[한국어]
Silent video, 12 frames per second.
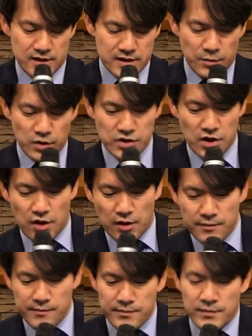자,
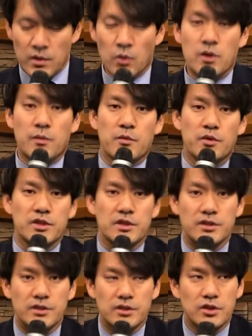먼저 오늘
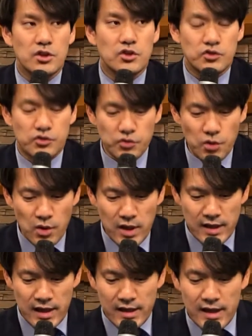본문은
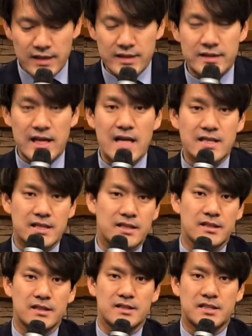중요한 한 가지
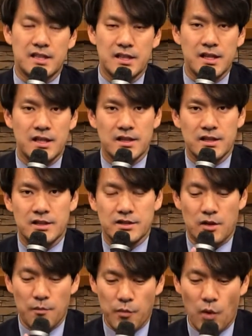사실을, 진리를
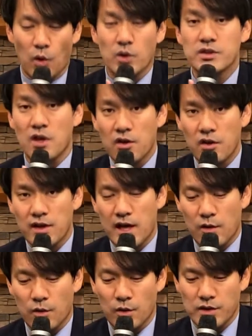
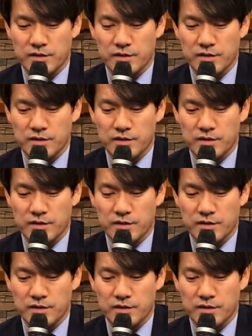선언하고